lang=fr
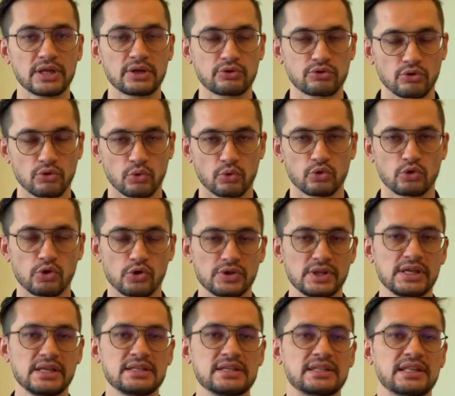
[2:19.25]
que l'on
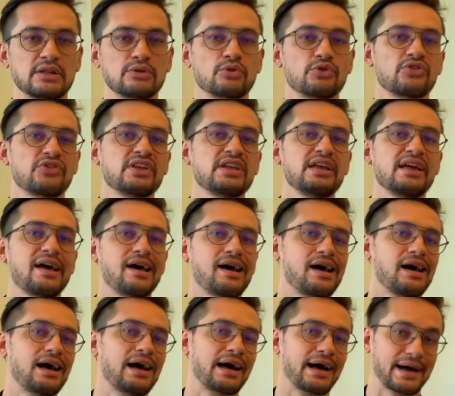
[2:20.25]
connaît n'est adossée
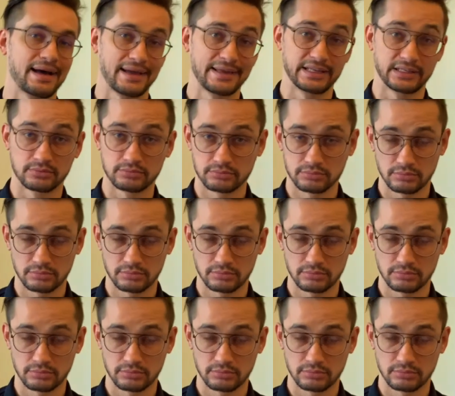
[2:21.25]
à rien.